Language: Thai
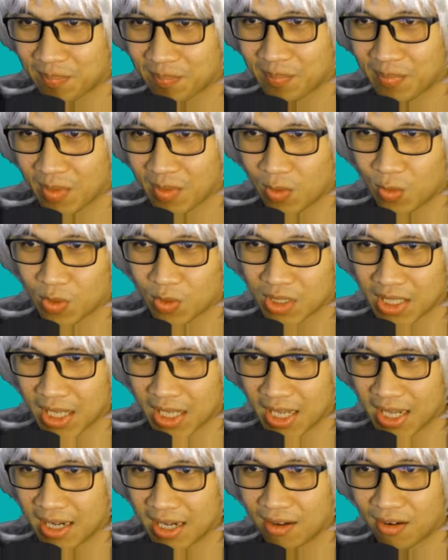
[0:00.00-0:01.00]
โอเค
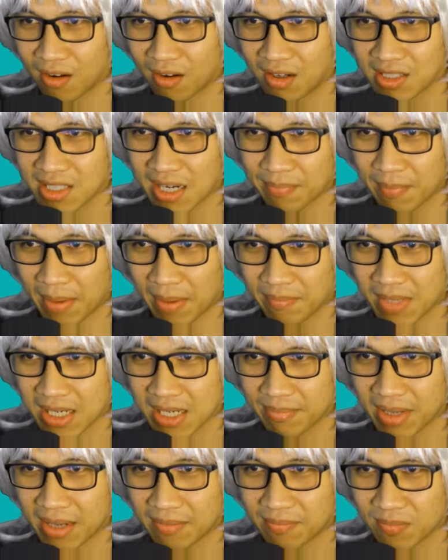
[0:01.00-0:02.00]
เราก็เลือกแบบเดิม
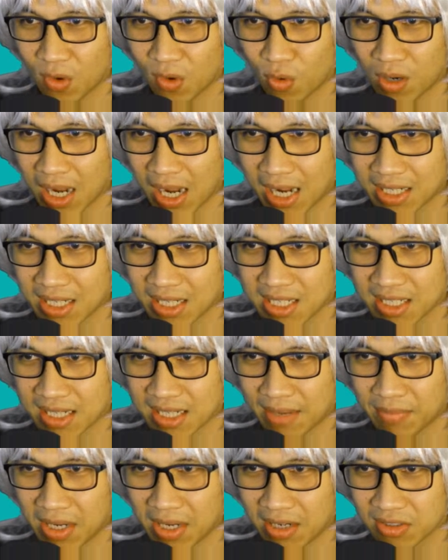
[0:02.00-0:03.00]
นะครับ โอกาสที่จะ
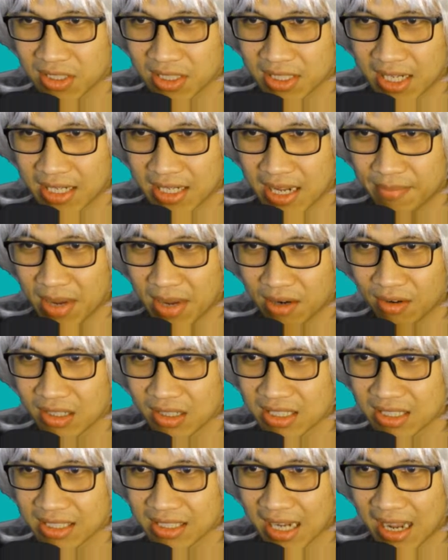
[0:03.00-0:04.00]
ทำให้เราชนะได้มากกว่า
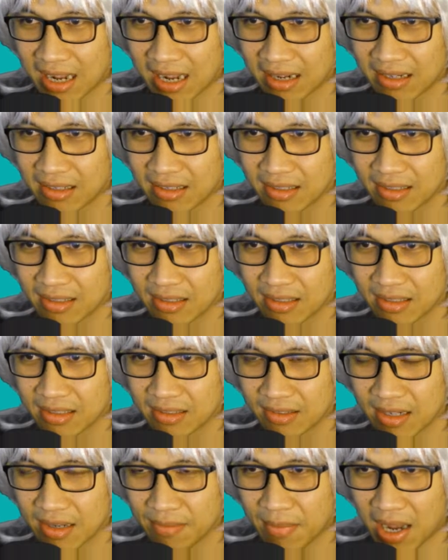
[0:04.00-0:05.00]
1 ทาง
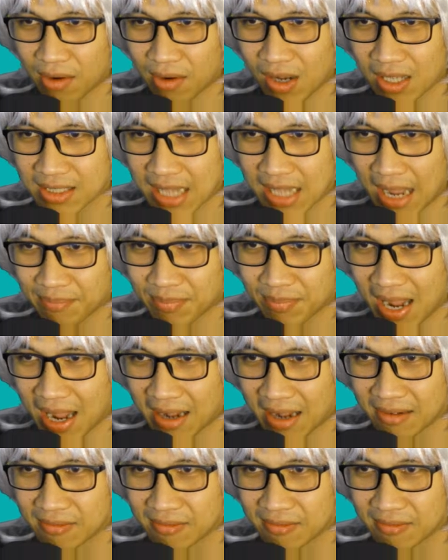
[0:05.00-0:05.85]
เฮ้ยมากกว่า 3 ทาง